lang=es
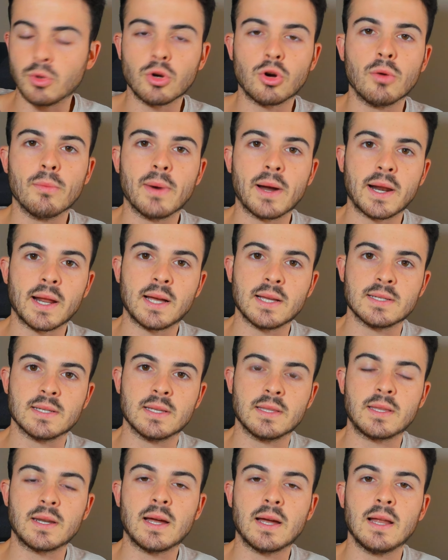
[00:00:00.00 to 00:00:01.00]
con Barraca
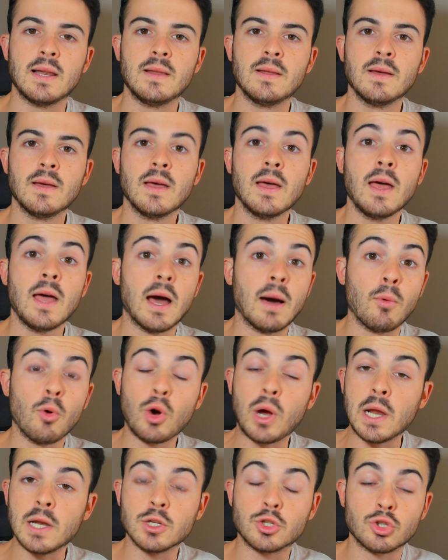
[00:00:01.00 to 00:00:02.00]
Central, a
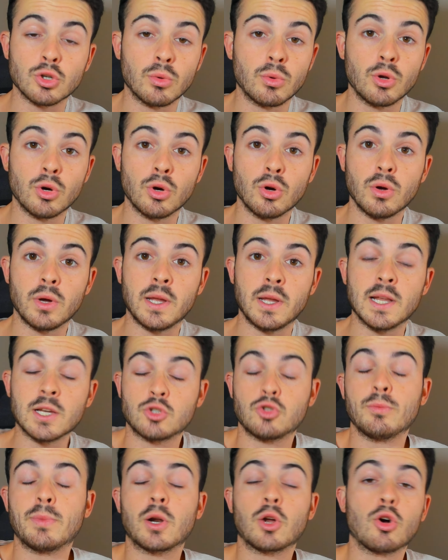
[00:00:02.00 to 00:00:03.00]
Boca le sobró en la
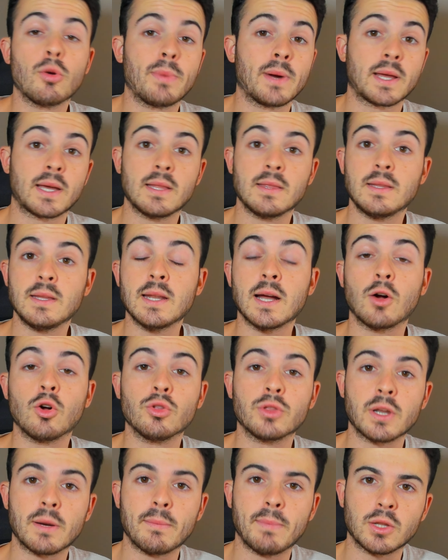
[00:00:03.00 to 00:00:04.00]
Supercopa Argentina
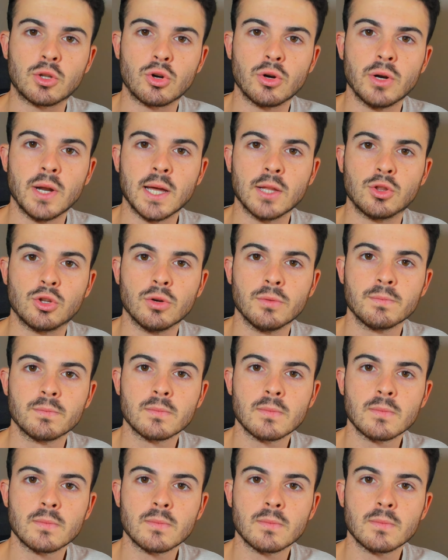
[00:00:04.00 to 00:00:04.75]
contra Patronato.